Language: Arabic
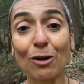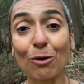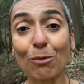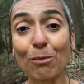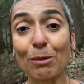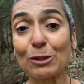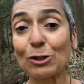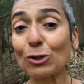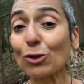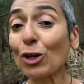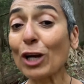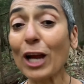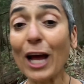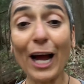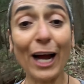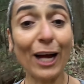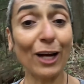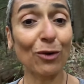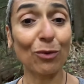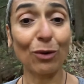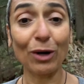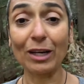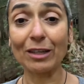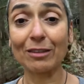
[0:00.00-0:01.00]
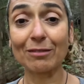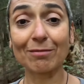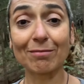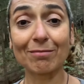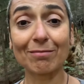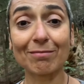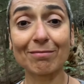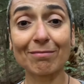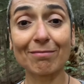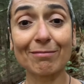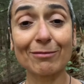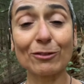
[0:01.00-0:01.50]
بس كلها حلوة
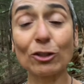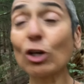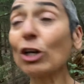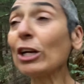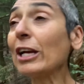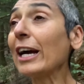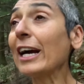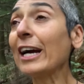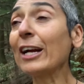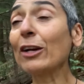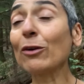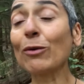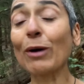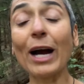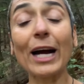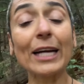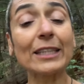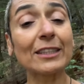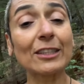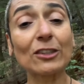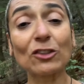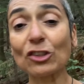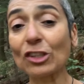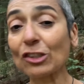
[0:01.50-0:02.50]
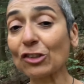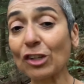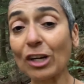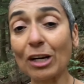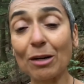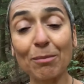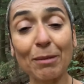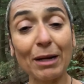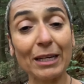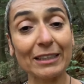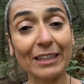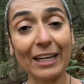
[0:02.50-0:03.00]
كلها حلوة حتى الشجرة
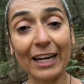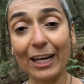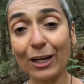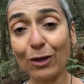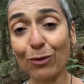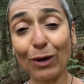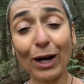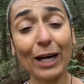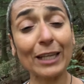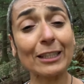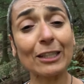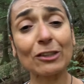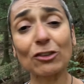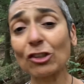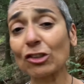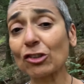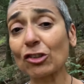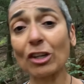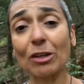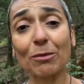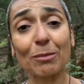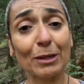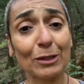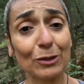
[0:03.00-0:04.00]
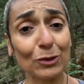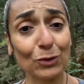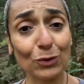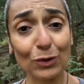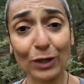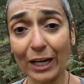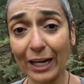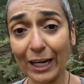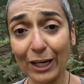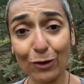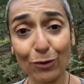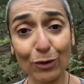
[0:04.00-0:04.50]
الميتة حلوة حتى الشجرة المكسورة
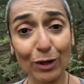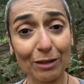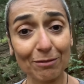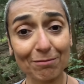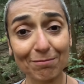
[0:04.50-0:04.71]
حلوة